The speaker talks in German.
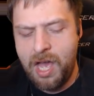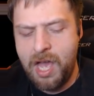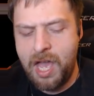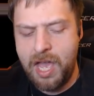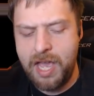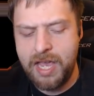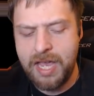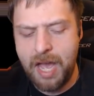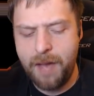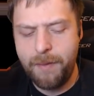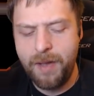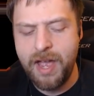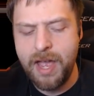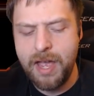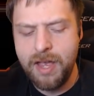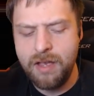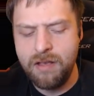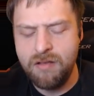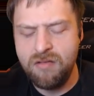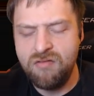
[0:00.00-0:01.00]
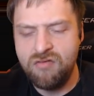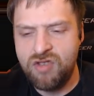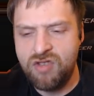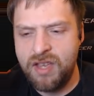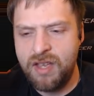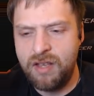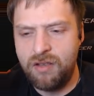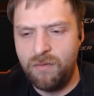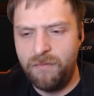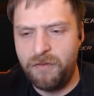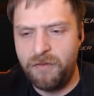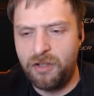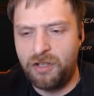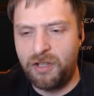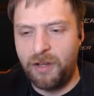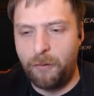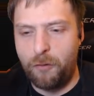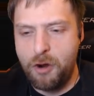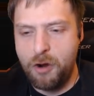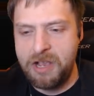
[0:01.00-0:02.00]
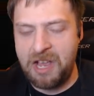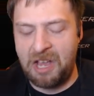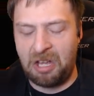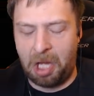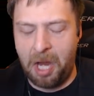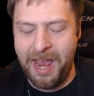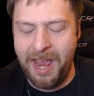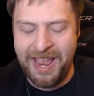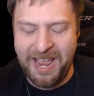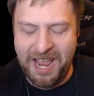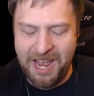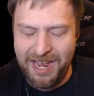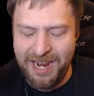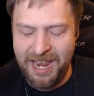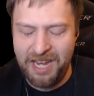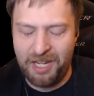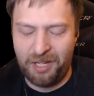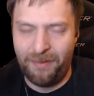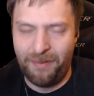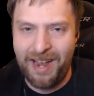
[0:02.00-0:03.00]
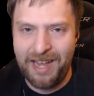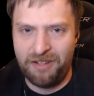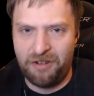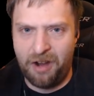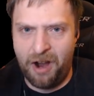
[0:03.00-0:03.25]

Ich habe ein äh, sehr dumpfes Gefühl, dass wir hier nicht weit